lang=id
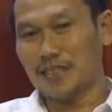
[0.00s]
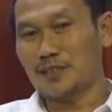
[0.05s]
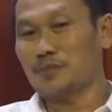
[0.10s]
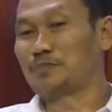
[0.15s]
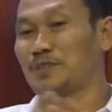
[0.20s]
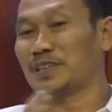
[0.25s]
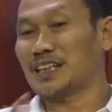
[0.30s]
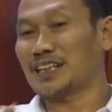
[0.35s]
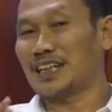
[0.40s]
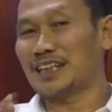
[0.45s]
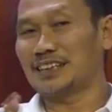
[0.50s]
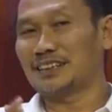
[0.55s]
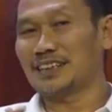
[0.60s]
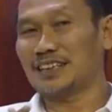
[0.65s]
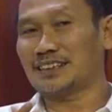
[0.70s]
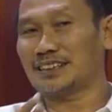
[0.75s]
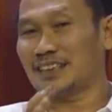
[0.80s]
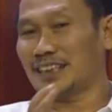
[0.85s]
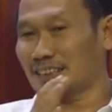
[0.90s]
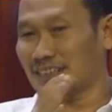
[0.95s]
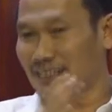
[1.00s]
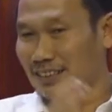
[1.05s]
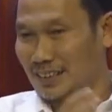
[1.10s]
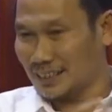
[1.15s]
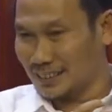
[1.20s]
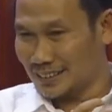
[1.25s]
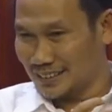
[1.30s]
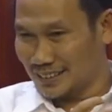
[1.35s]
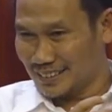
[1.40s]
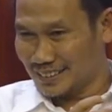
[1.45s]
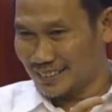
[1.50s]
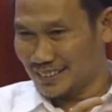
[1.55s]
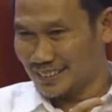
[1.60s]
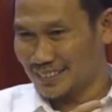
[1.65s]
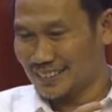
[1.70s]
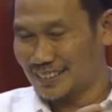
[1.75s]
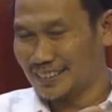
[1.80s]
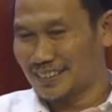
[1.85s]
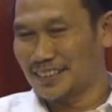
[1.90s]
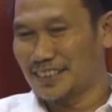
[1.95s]
Tapi berkahnya sakta
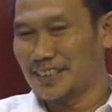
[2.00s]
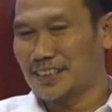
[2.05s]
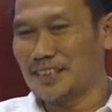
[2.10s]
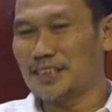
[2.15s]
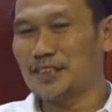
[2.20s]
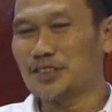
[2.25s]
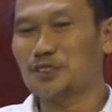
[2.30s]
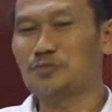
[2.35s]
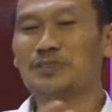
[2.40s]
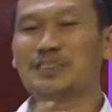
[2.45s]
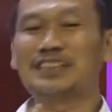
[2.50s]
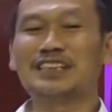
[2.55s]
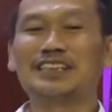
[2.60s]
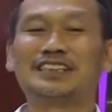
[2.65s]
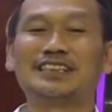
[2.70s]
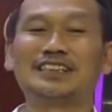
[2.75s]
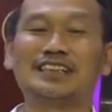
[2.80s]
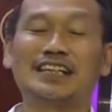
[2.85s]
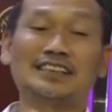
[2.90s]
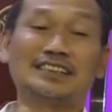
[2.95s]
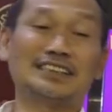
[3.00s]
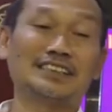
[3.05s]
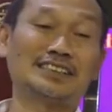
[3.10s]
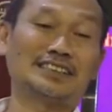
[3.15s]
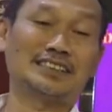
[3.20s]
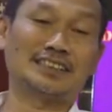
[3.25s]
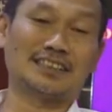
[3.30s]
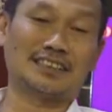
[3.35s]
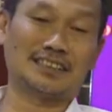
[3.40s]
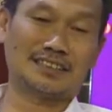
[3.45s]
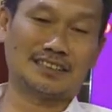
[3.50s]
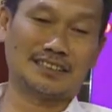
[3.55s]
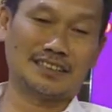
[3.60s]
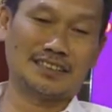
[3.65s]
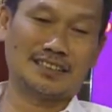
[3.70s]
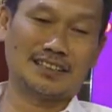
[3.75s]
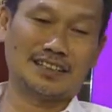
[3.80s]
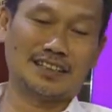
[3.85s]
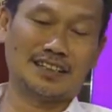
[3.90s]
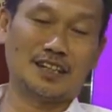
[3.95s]
itu menjadi natijah.
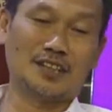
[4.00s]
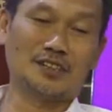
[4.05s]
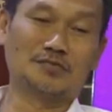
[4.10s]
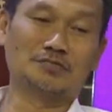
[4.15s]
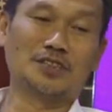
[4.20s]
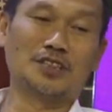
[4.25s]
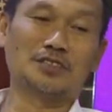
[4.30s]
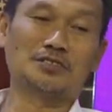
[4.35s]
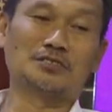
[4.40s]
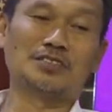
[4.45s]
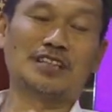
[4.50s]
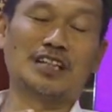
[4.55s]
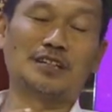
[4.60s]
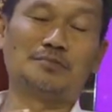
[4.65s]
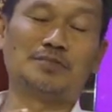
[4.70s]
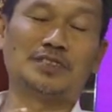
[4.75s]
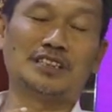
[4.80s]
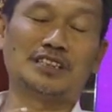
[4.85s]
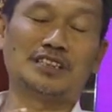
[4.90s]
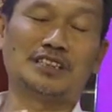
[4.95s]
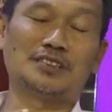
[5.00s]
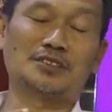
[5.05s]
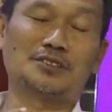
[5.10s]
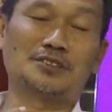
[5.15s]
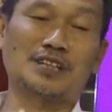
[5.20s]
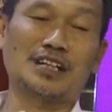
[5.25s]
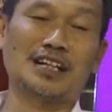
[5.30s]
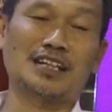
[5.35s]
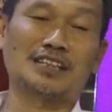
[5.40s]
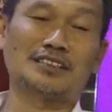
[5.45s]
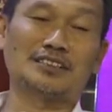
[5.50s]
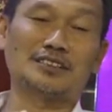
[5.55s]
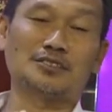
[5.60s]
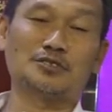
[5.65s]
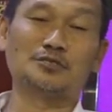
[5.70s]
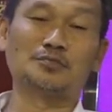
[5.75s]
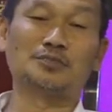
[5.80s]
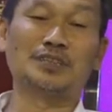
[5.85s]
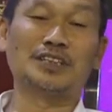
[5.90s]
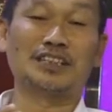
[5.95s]
Allah itu tidak bikin Quran
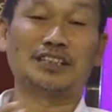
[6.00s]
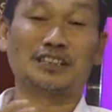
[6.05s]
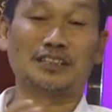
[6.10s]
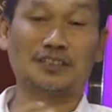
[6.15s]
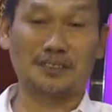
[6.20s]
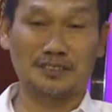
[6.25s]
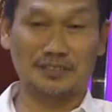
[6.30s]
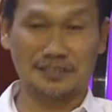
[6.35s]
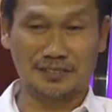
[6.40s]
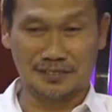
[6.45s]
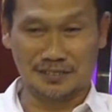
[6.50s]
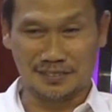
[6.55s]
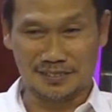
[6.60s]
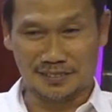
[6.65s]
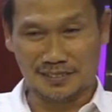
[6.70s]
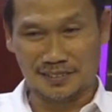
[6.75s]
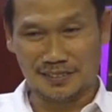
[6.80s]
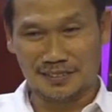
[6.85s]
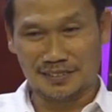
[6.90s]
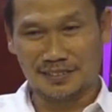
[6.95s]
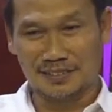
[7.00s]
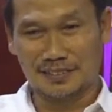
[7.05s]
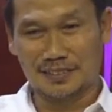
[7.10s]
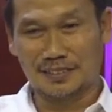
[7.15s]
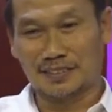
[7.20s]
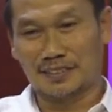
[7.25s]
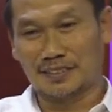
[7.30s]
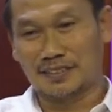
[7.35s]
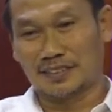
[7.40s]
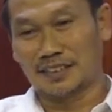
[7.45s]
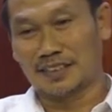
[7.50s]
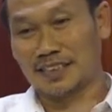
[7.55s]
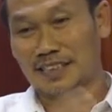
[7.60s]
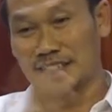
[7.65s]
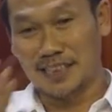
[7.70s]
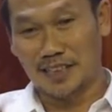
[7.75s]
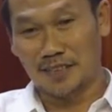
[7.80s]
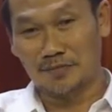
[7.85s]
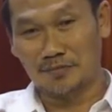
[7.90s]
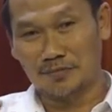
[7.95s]
itu bengkok.
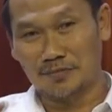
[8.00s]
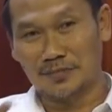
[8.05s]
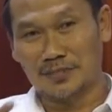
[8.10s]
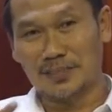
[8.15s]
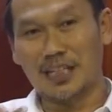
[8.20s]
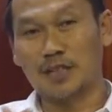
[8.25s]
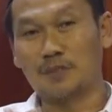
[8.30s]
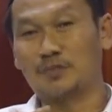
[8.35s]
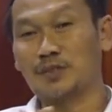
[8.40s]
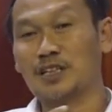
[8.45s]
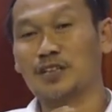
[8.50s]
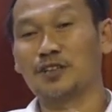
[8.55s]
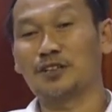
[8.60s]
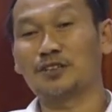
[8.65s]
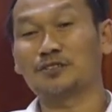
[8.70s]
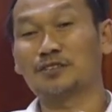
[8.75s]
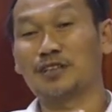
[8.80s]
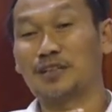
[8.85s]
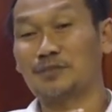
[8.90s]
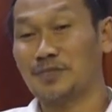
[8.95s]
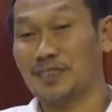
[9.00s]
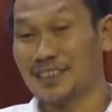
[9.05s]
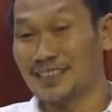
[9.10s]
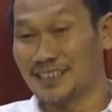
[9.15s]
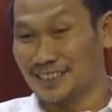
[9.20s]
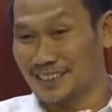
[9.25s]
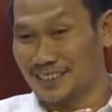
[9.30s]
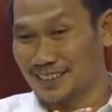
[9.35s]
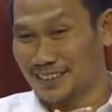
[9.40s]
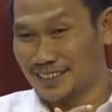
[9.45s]
Diam, tidak bengkok itu apa?